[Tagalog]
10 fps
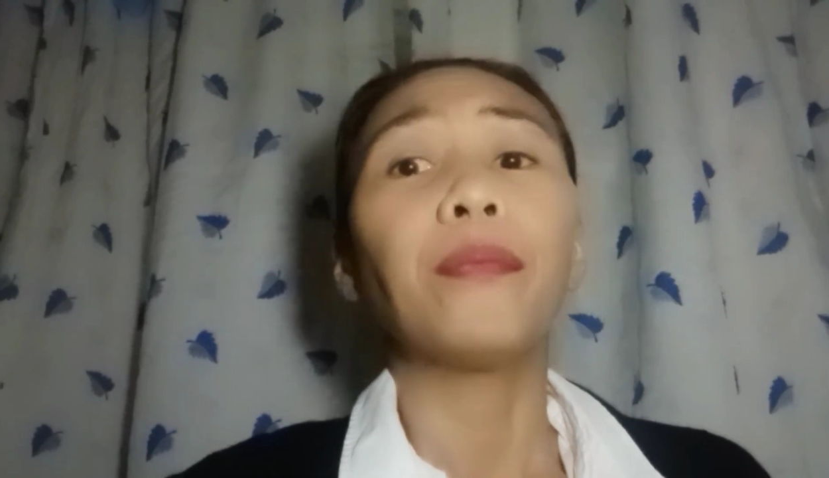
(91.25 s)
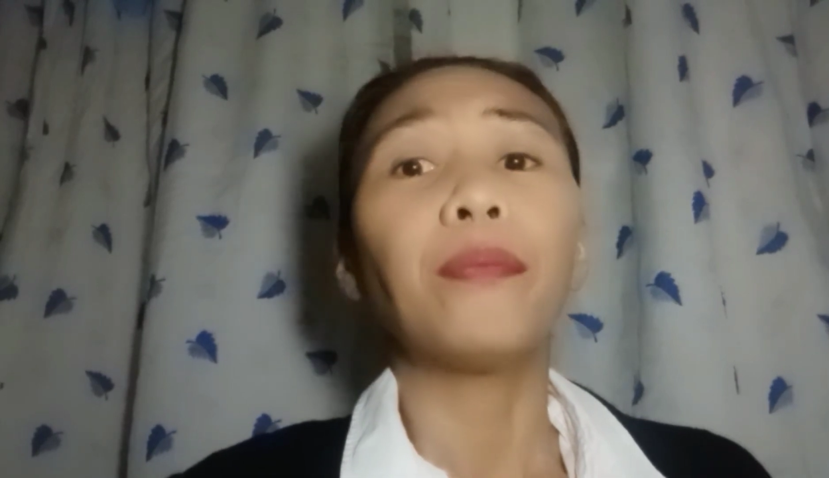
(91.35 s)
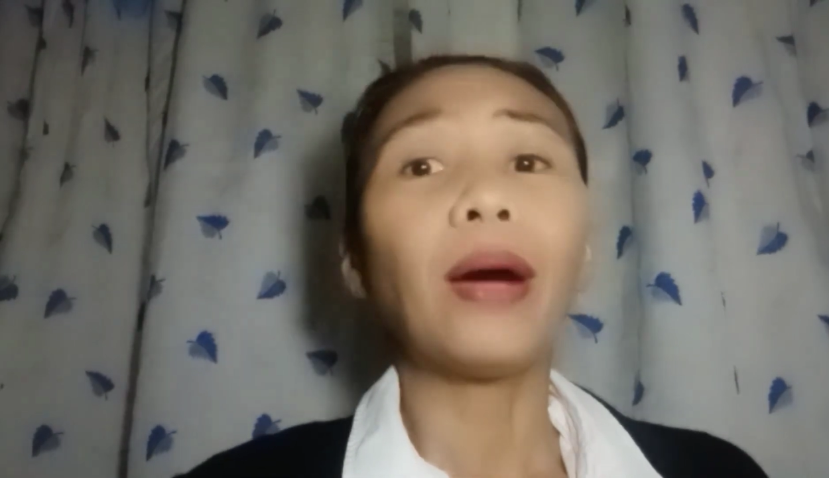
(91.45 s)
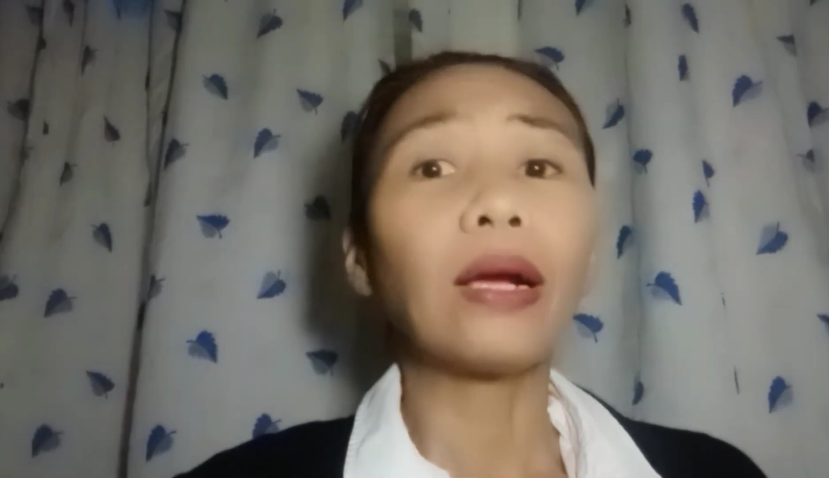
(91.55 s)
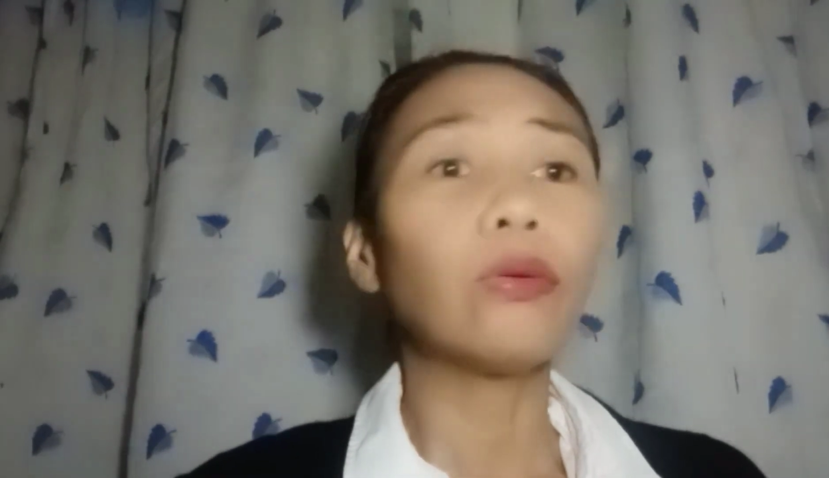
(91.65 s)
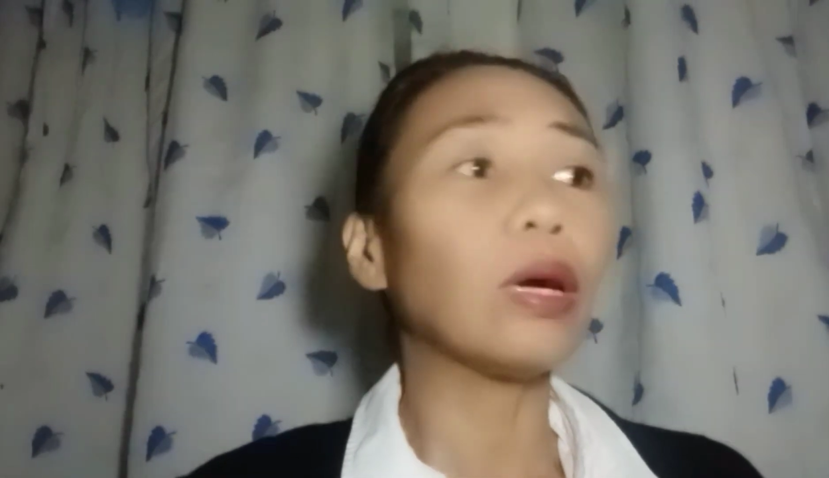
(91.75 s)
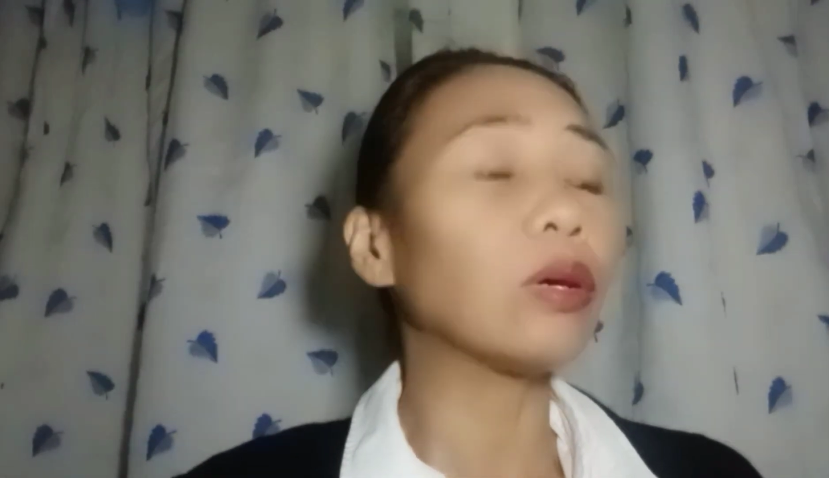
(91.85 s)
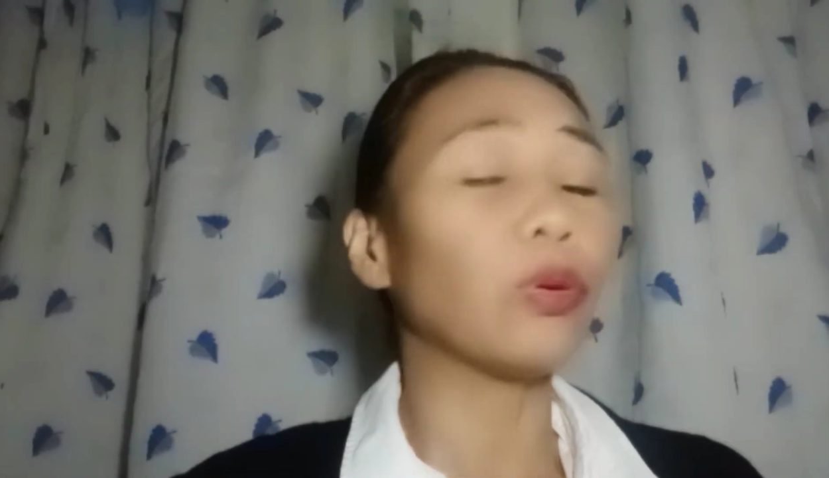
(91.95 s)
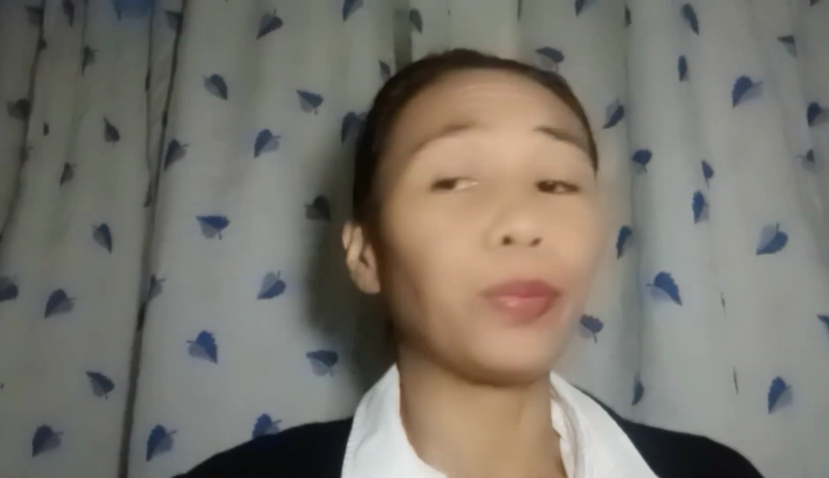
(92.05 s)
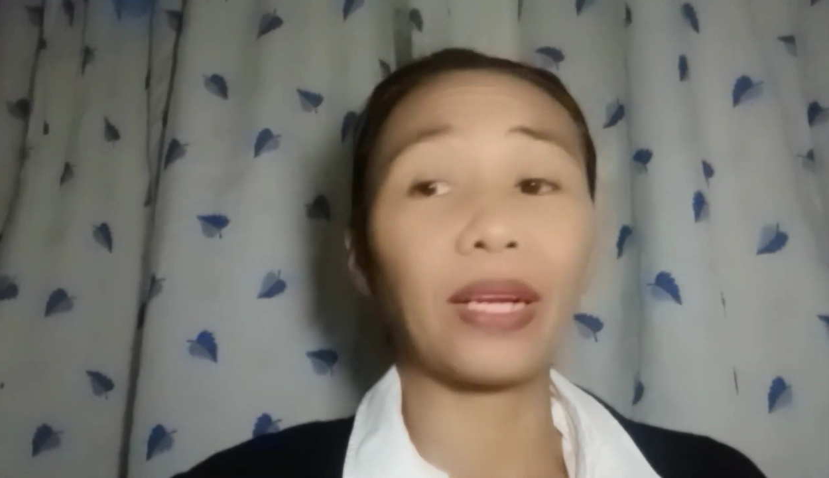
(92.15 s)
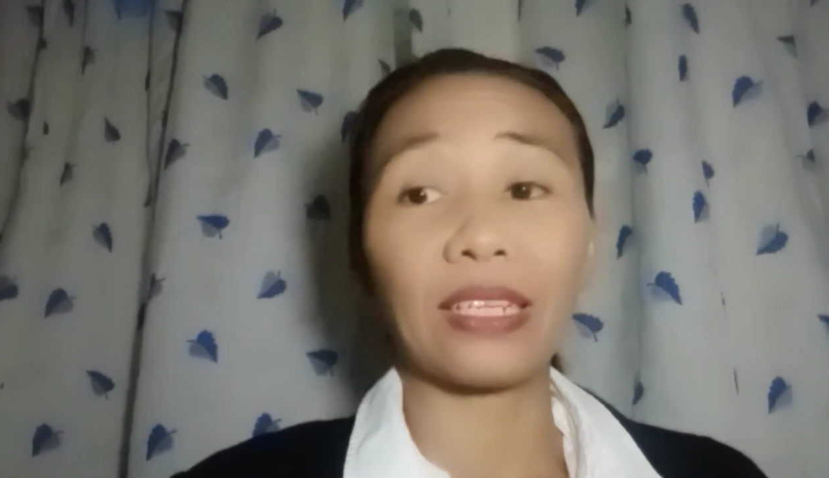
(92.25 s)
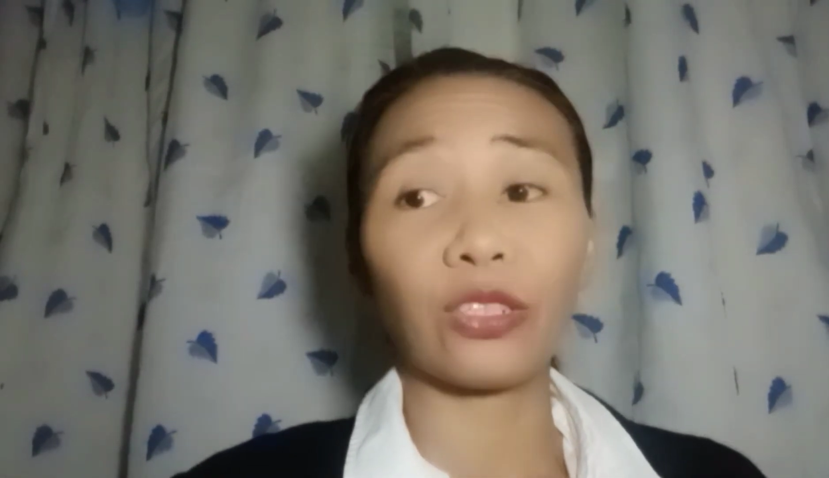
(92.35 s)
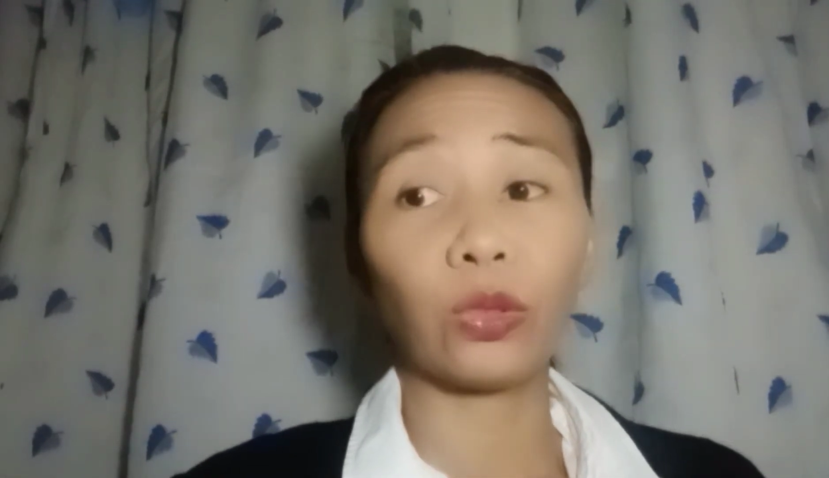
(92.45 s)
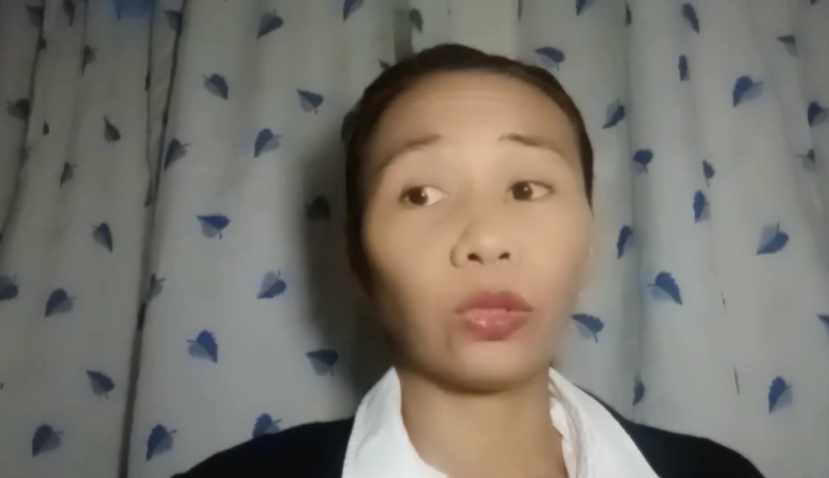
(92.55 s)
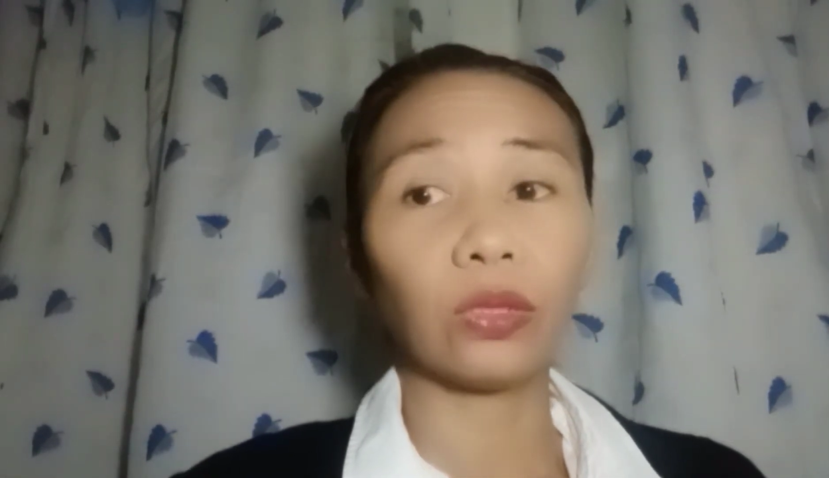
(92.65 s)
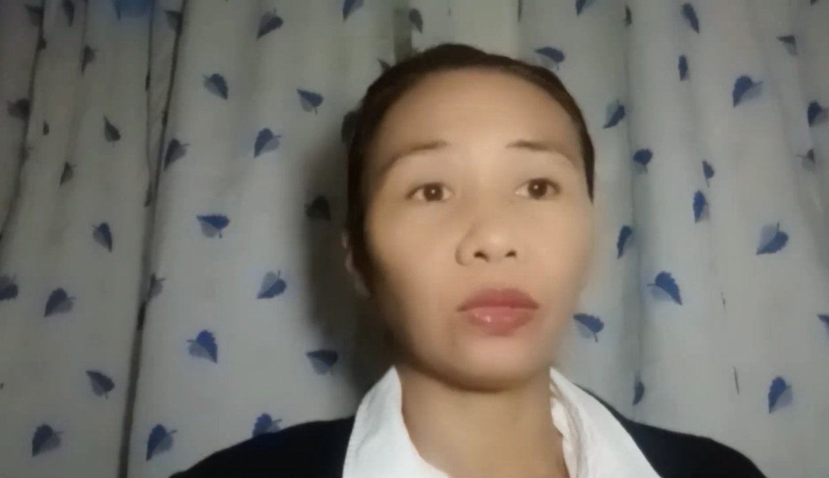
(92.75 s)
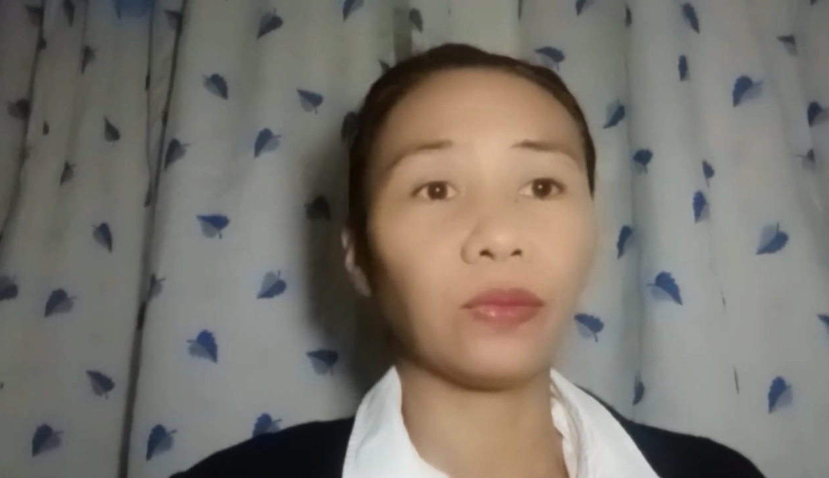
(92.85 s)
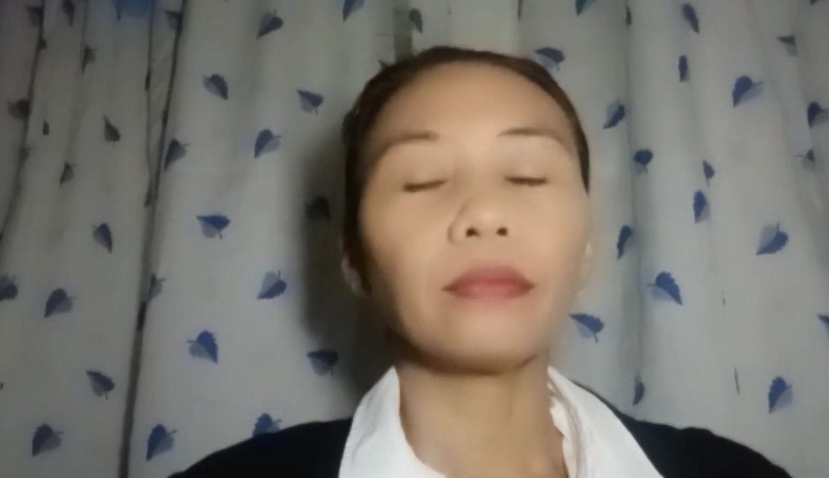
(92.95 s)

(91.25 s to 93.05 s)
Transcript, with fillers: bago ang operasyon.